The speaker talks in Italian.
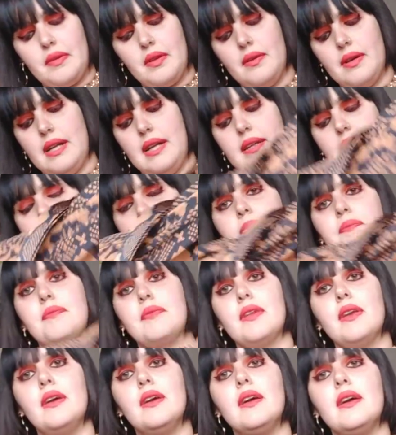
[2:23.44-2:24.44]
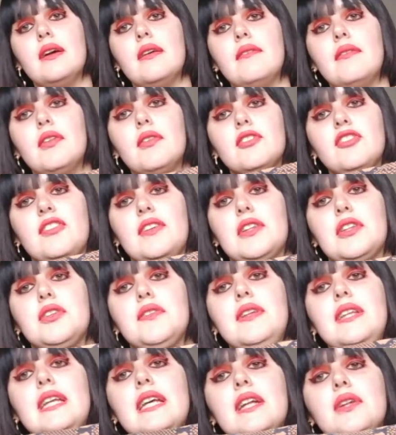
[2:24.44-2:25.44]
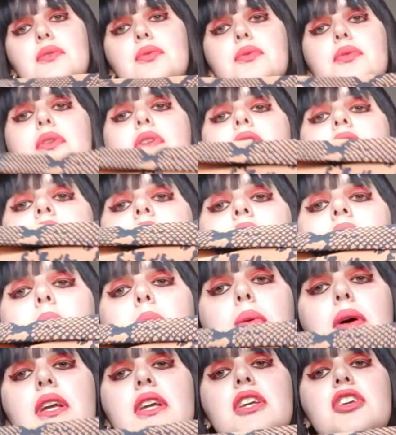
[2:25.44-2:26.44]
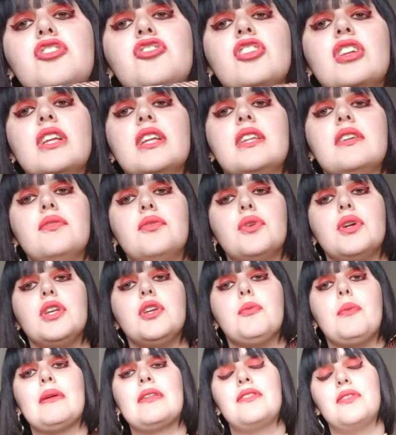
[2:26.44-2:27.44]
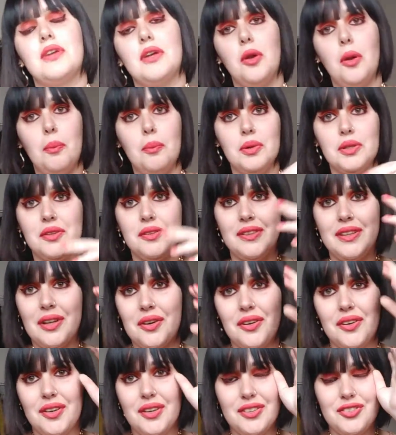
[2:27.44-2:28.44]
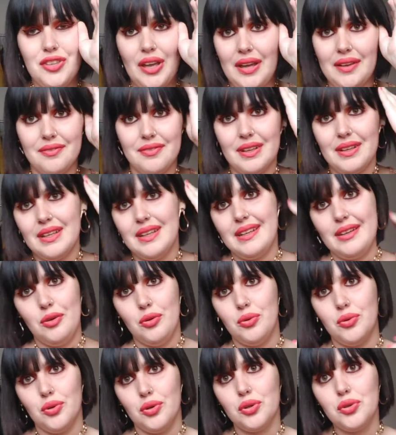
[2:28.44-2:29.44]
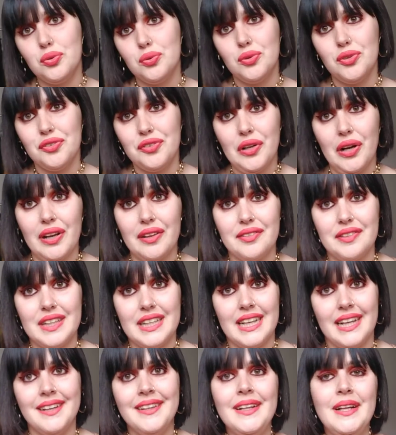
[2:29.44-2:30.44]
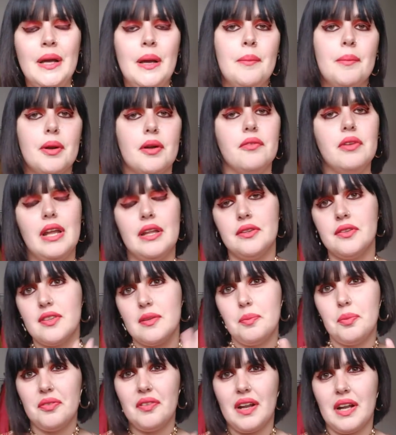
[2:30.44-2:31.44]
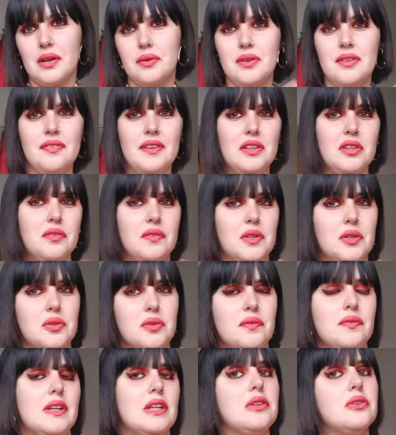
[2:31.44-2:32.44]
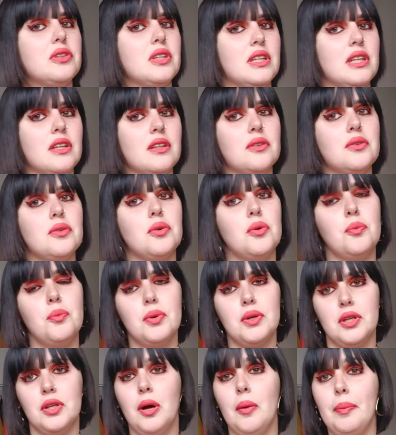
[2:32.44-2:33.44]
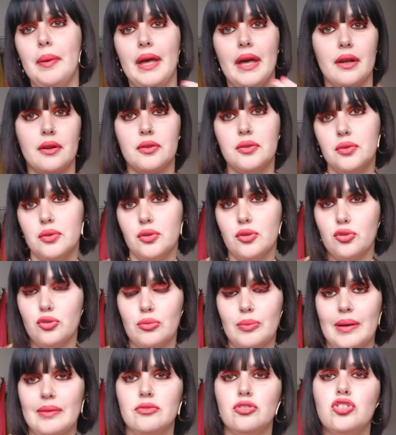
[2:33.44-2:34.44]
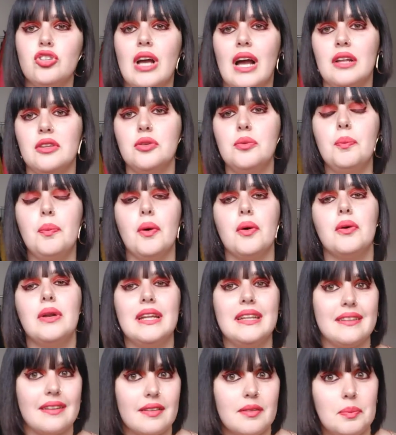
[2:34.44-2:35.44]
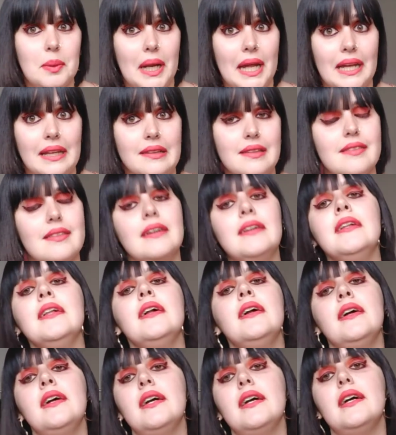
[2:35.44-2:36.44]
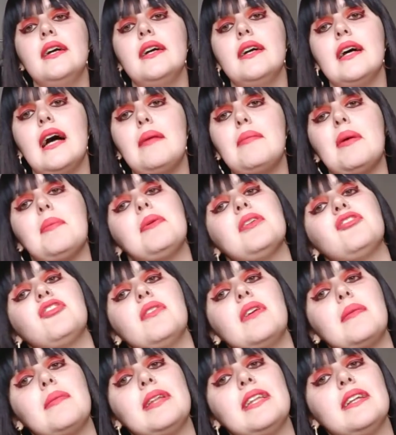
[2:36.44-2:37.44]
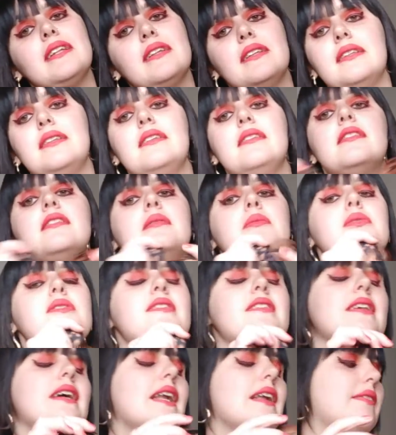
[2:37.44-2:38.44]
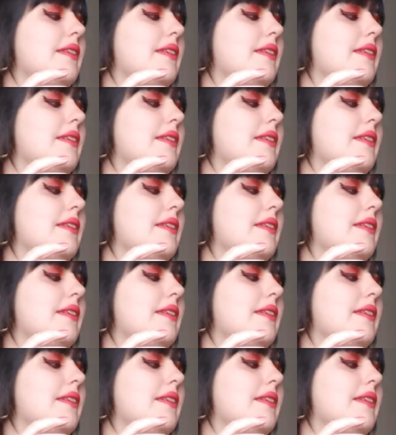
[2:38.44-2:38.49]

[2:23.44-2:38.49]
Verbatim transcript: guardate, ve l'ho già fatto vedere, è tutto così, e poi scegliete voi, io penso che lo abbottonerò, cioè eh, lo, lo chiudo fino alla fine, però volendo si può fare anche un effetto vedo non vedo, tenendolo un pochino aperto, insomma, giocando un po' con le trasparenze, eh, a me piace veramente tantissimo, sia la